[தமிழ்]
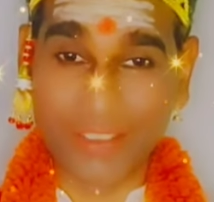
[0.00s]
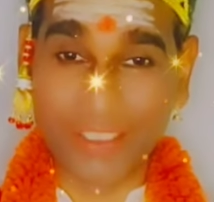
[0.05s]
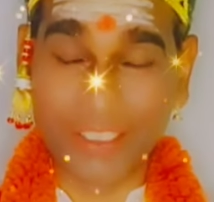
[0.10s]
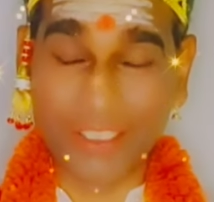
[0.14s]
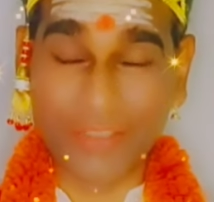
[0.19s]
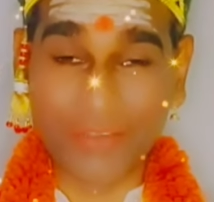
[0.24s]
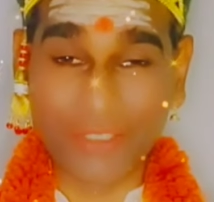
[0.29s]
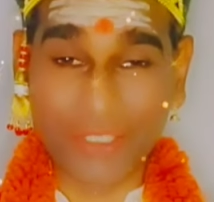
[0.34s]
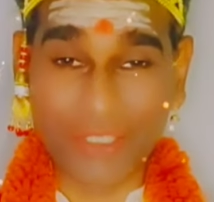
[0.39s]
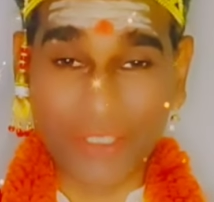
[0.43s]

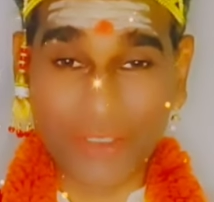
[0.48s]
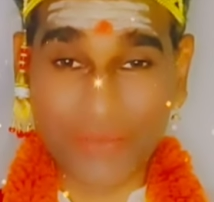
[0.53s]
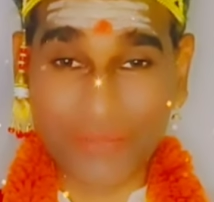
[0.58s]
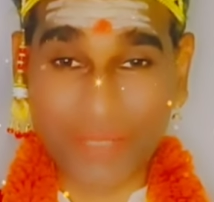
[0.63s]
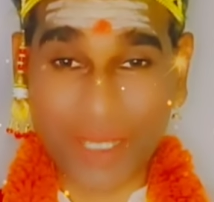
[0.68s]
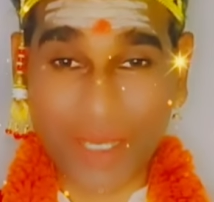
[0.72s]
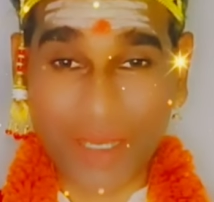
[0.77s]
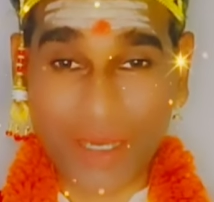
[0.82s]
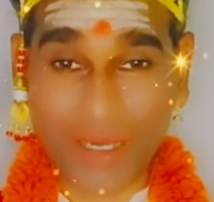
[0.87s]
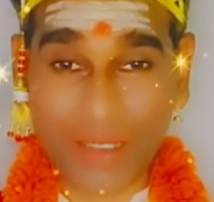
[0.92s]
நீ வெறும்
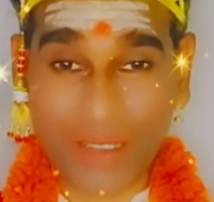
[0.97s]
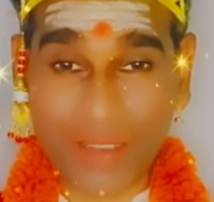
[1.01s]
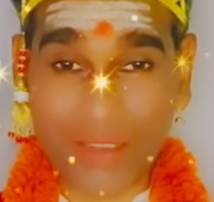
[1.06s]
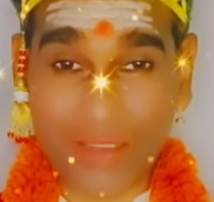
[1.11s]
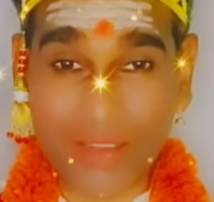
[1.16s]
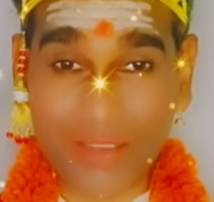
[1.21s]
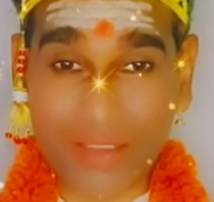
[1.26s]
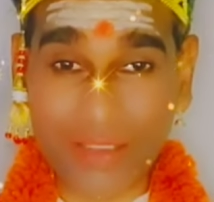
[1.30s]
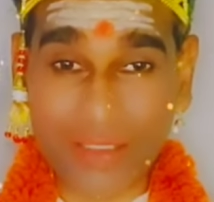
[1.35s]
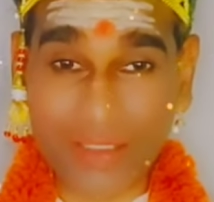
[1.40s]
ஆறு
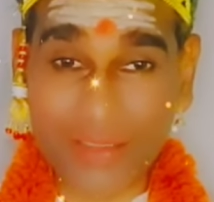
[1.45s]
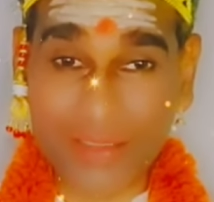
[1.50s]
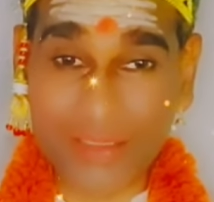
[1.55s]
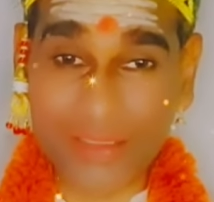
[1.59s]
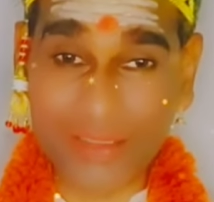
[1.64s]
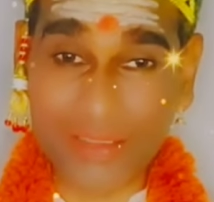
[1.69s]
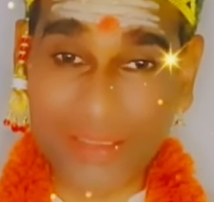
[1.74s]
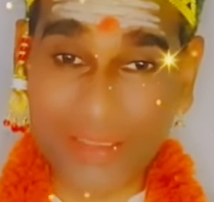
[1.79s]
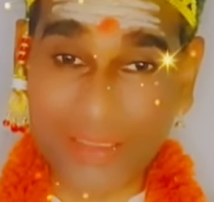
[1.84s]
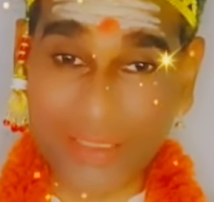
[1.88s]
நாள்
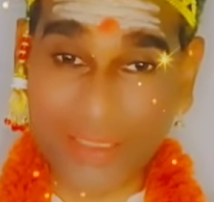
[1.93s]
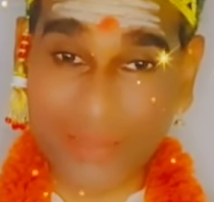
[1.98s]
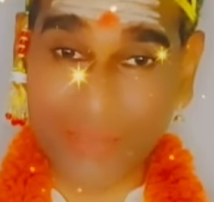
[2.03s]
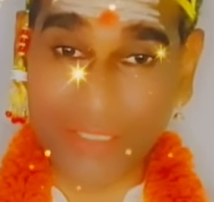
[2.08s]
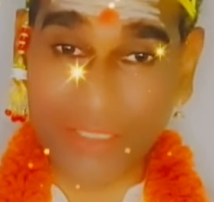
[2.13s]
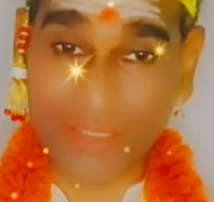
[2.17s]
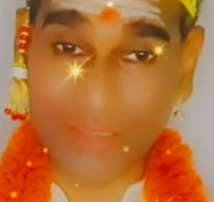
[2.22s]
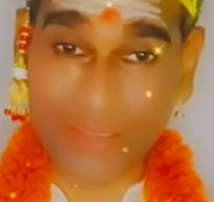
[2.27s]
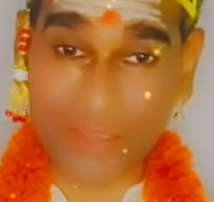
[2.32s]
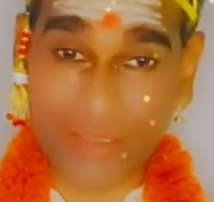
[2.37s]
கந்தசஷ்டி
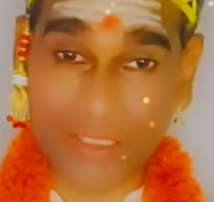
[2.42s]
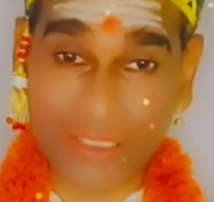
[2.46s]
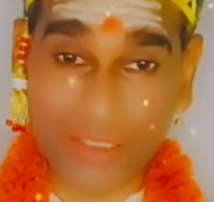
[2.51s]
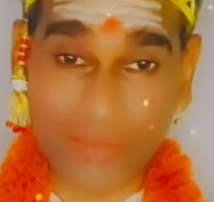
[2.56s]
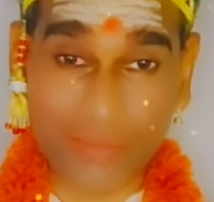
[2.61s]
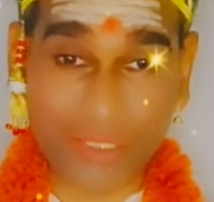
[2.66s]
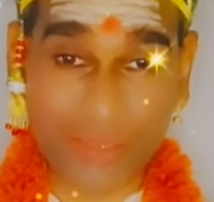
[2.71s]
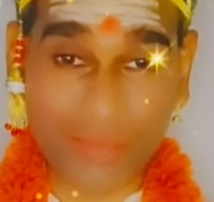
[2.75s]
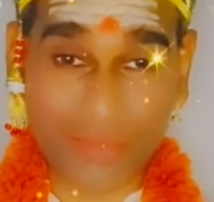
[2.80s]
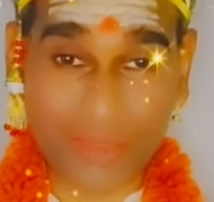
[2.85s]

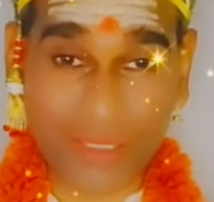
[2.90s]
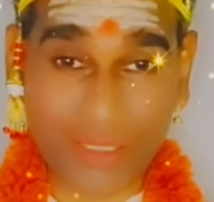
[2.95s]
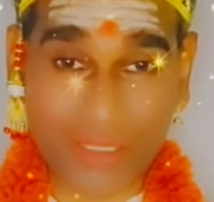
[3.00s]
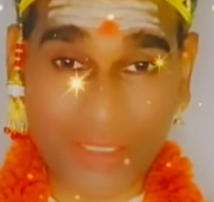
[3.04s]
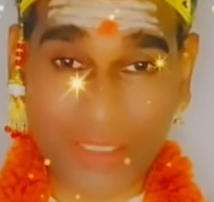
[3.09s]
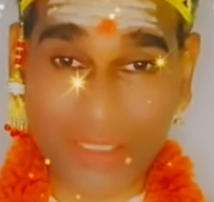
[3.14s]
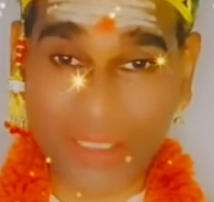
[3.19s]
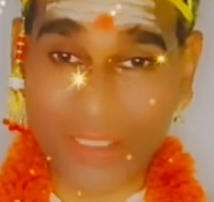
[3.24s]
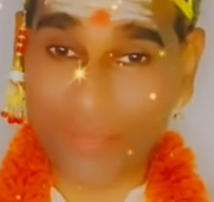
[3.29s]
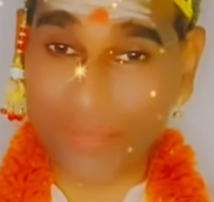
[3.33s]
விரதத்தின்
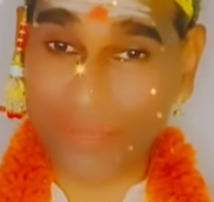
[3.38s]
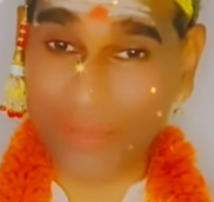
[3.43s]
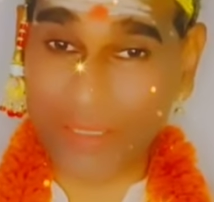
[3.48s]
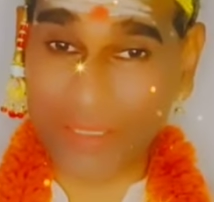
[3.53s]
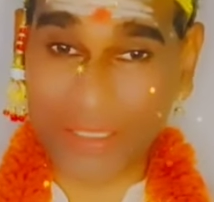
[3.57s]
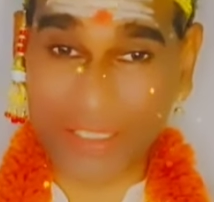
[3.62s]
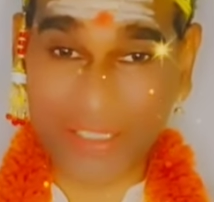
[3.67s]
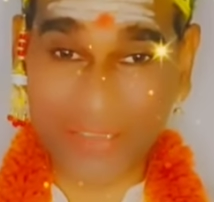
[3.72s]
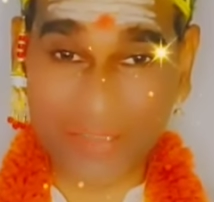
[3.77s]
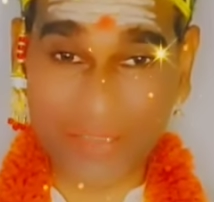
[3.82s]
மூலமாக என்னை
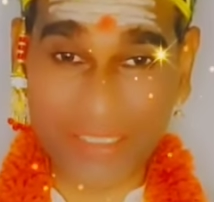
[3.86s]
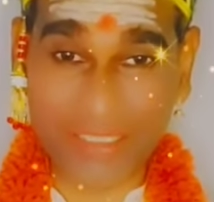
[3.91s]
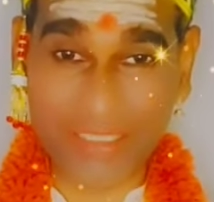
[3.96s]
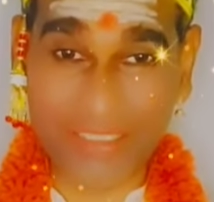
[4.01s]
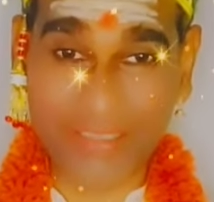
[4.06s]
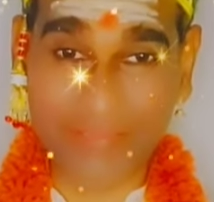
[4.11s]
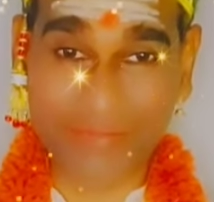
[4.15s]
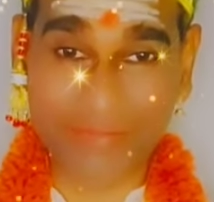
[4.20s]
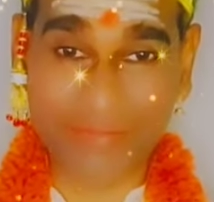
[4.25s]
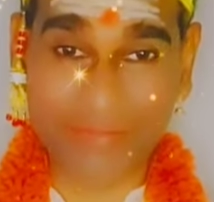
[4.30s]
பார்க்கவில்லை